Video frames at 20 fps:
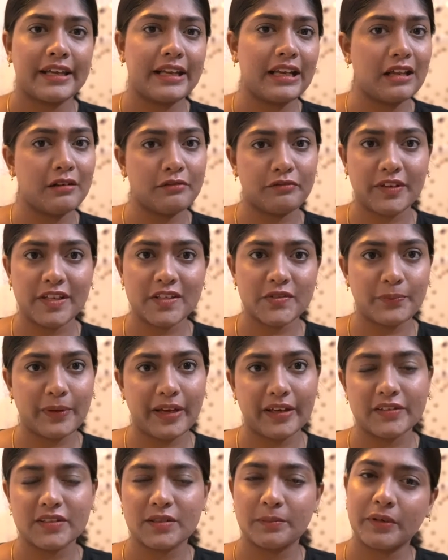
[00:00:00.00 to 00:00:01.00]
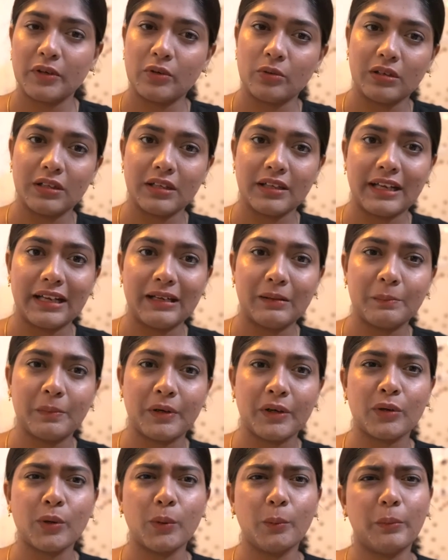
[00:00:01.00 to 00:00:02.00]
எல்லா ஃபேஸ் பேக்ஸுமே உங்களுக்கு ஹெல்ப்
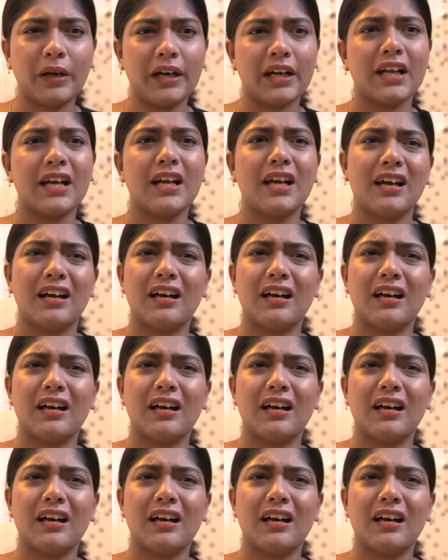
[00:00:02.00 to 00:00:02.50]
பண்ணும் பட்